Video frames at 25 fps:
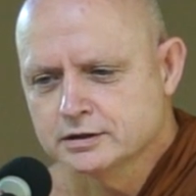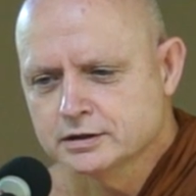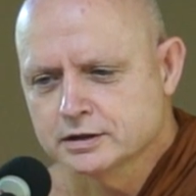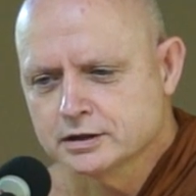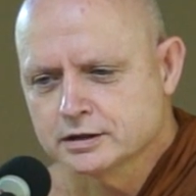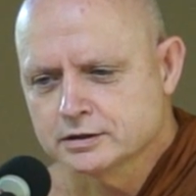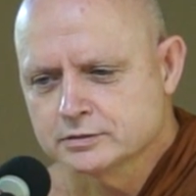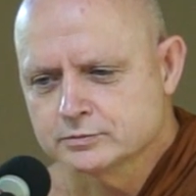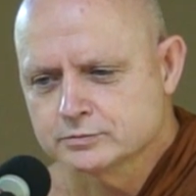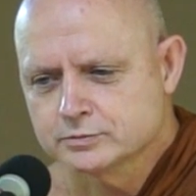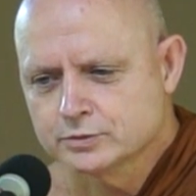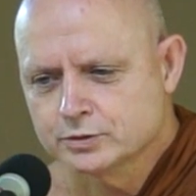
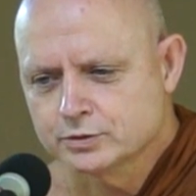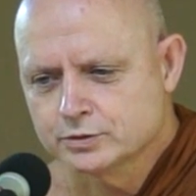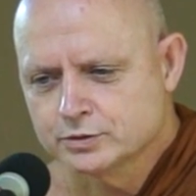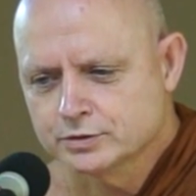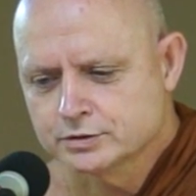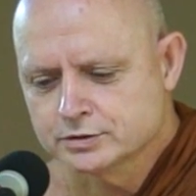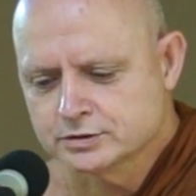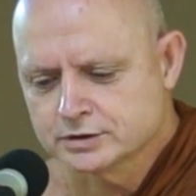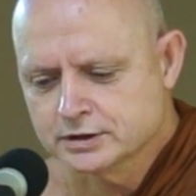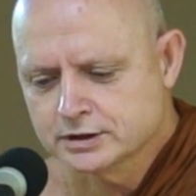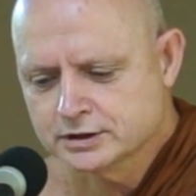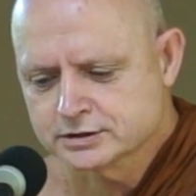นะโม
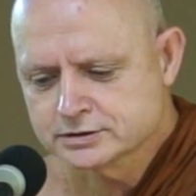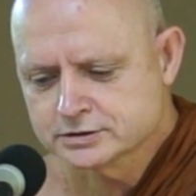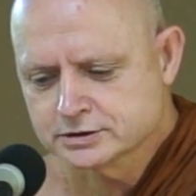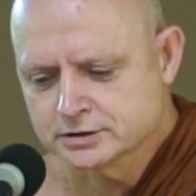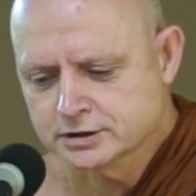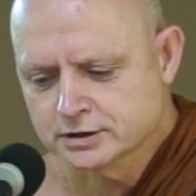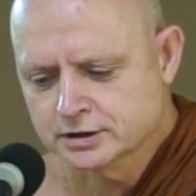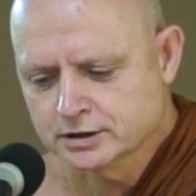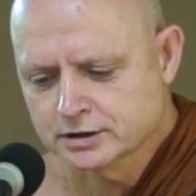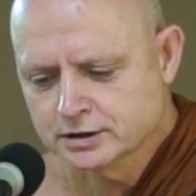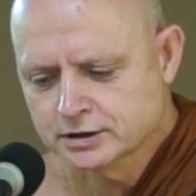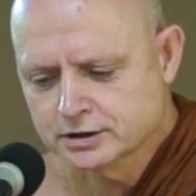ตัส
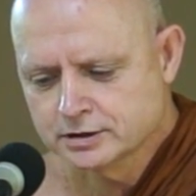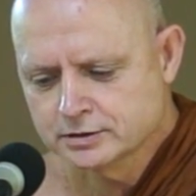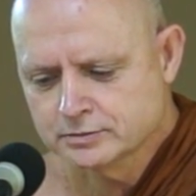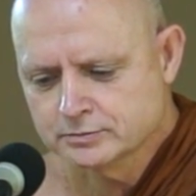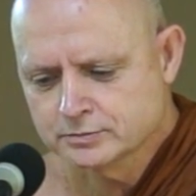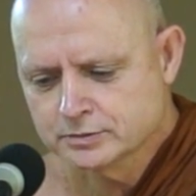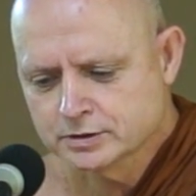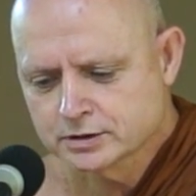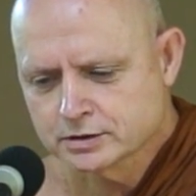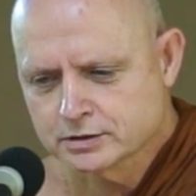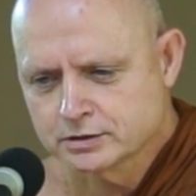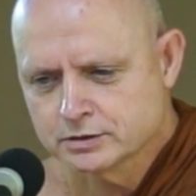สะ
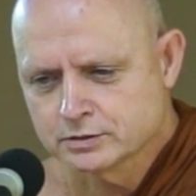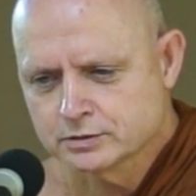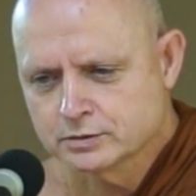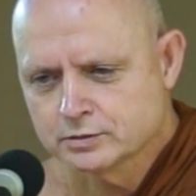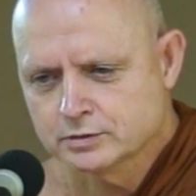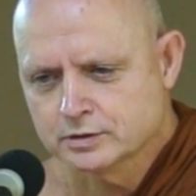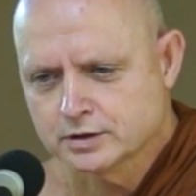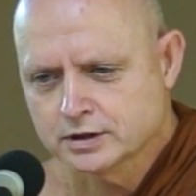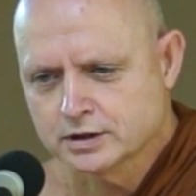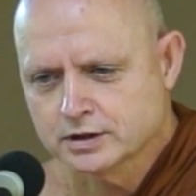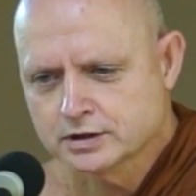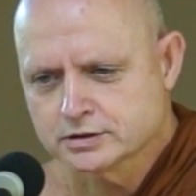ภะคะ
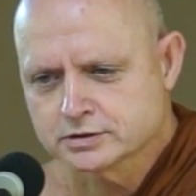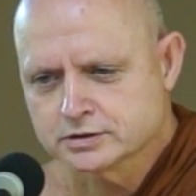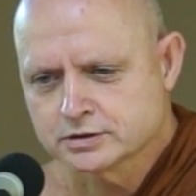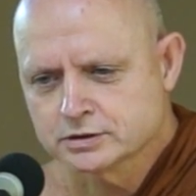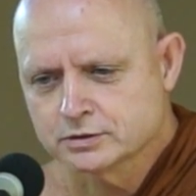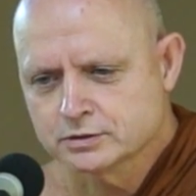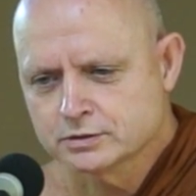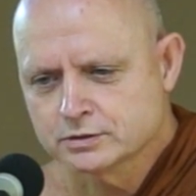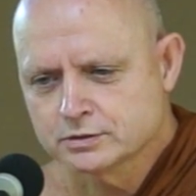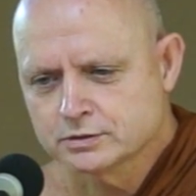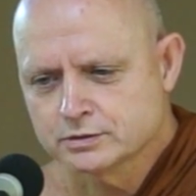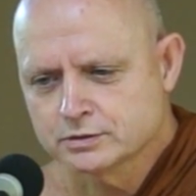วะโต
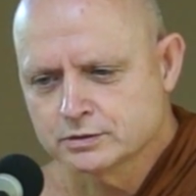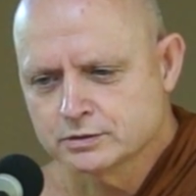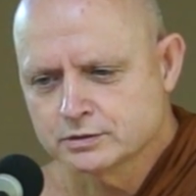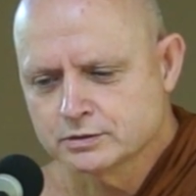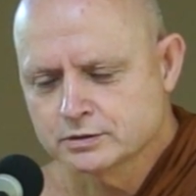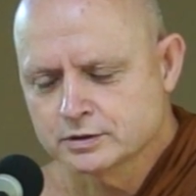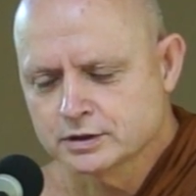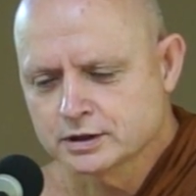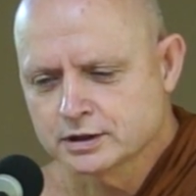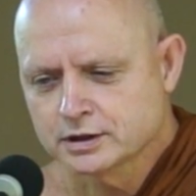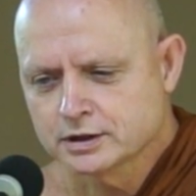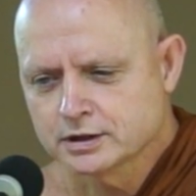
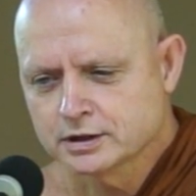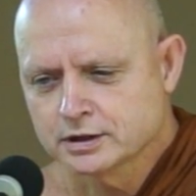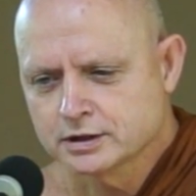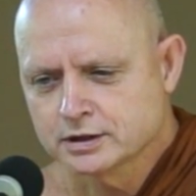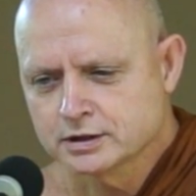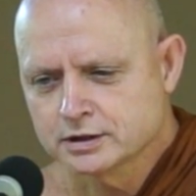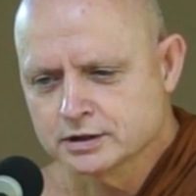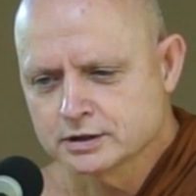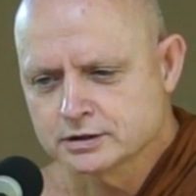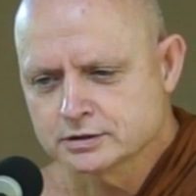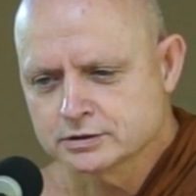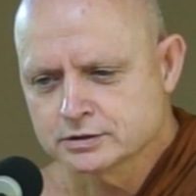อะระ
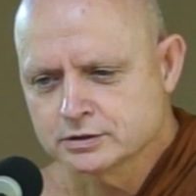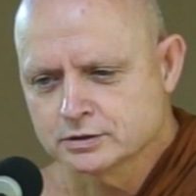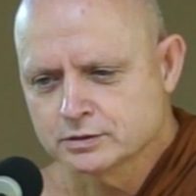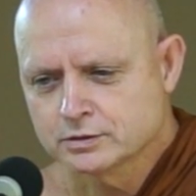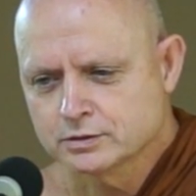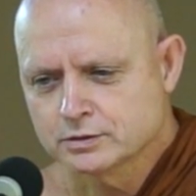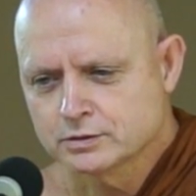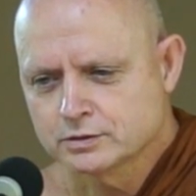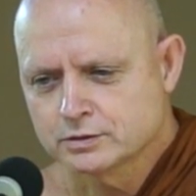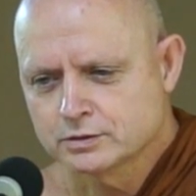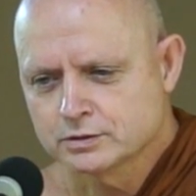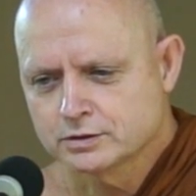หะโต
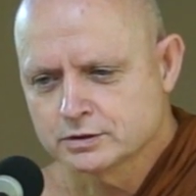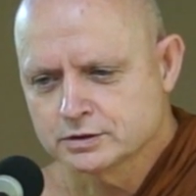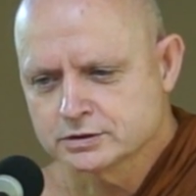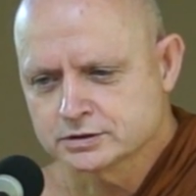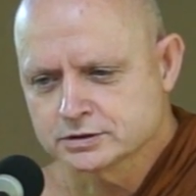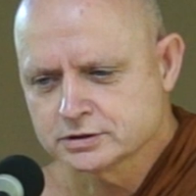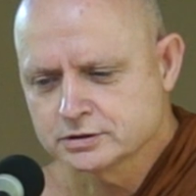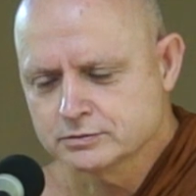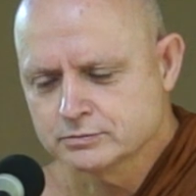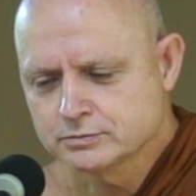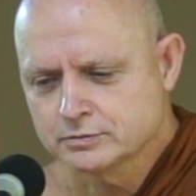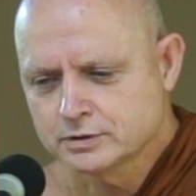
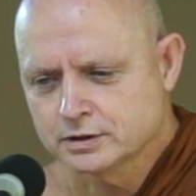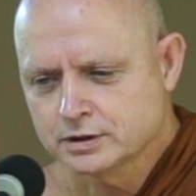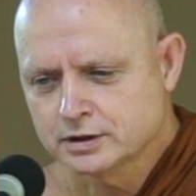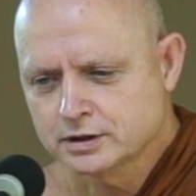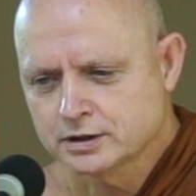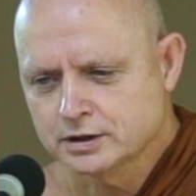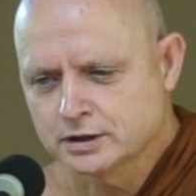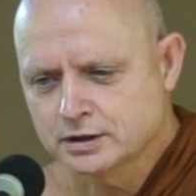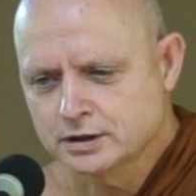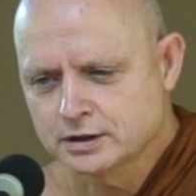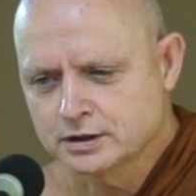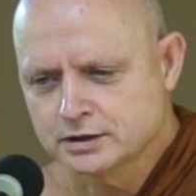สัมมา
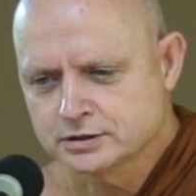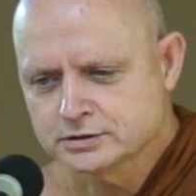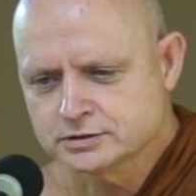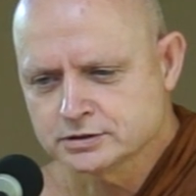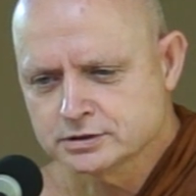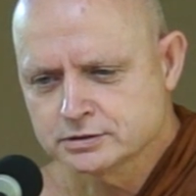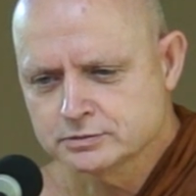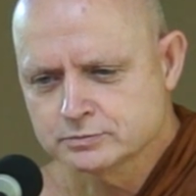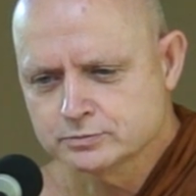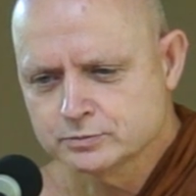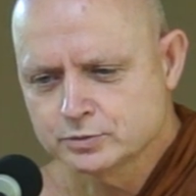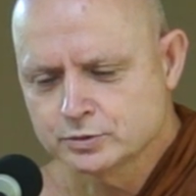
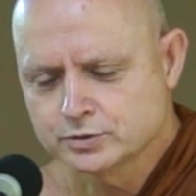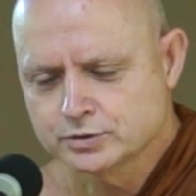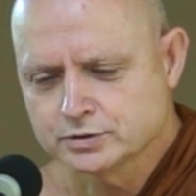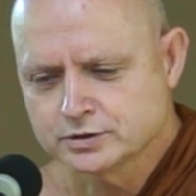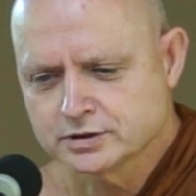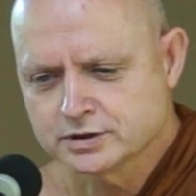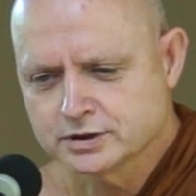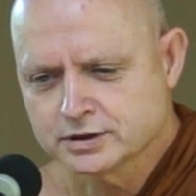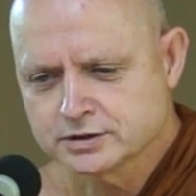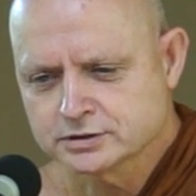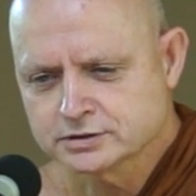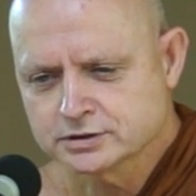สัมพุท
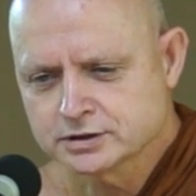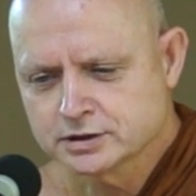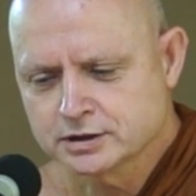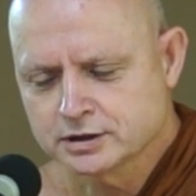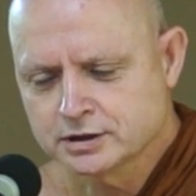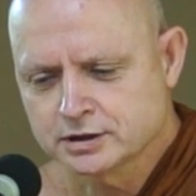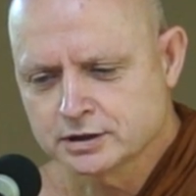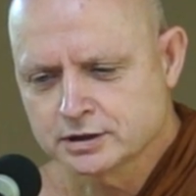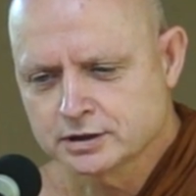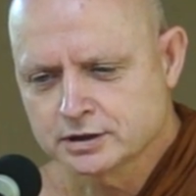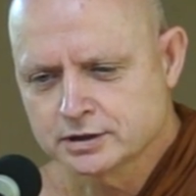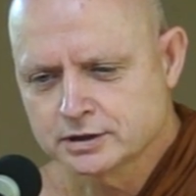ธัสสะ